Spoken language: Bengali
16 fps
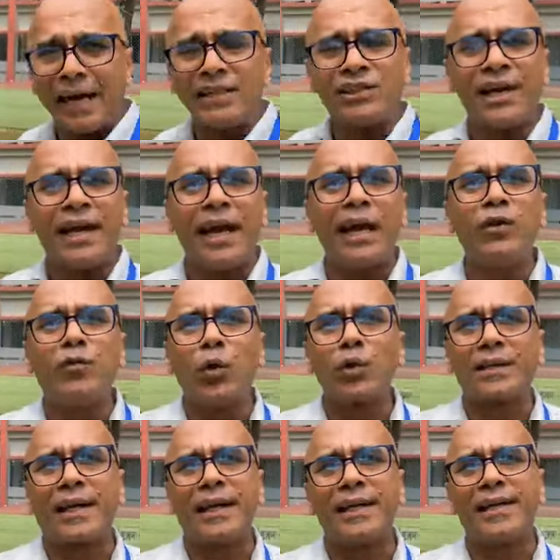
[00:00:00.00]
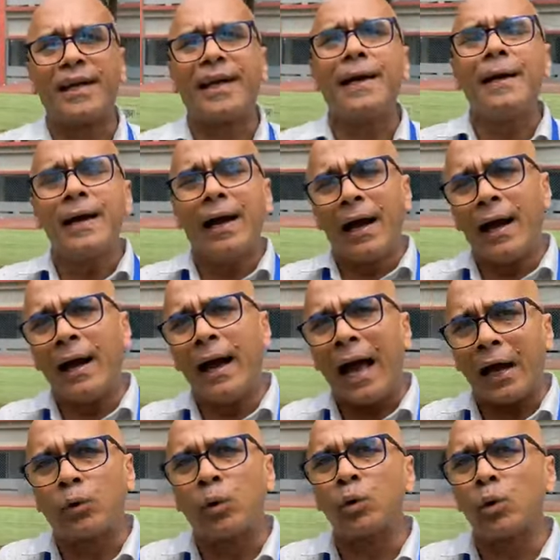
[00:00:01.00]
দেখাই যে এই ভোট কেন্দ্রে
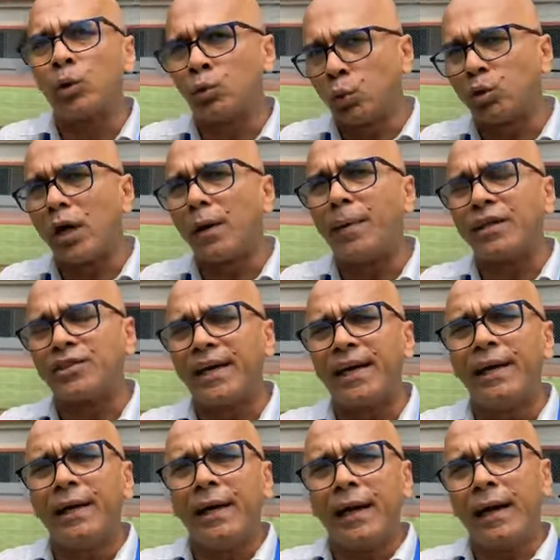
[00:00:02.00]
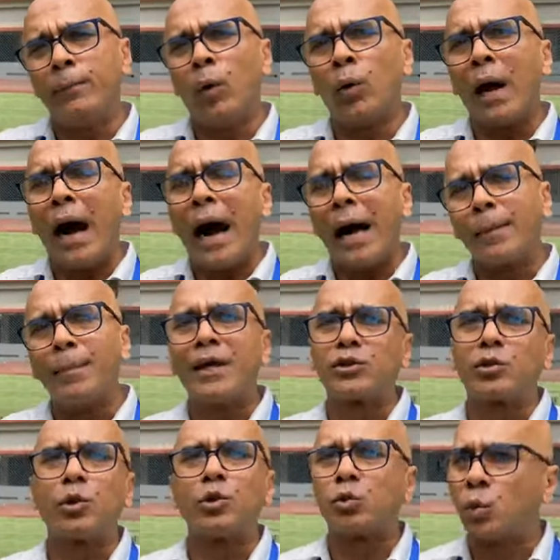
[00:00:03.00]
এখন দুটা বাজে এবং আর
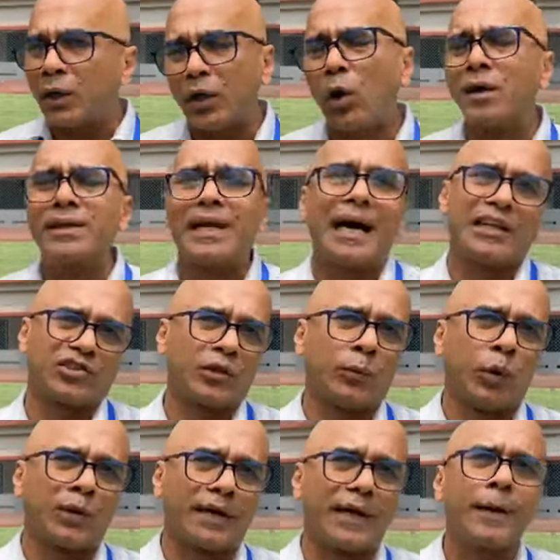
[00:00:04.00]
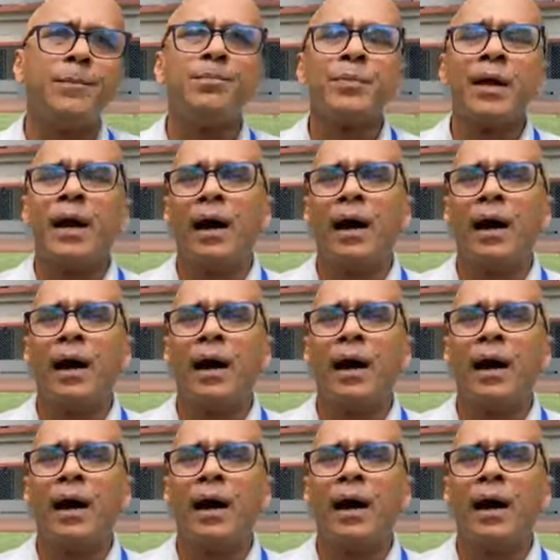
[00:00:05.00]
মাত্র দুই ঘন্টা আছে ভোটের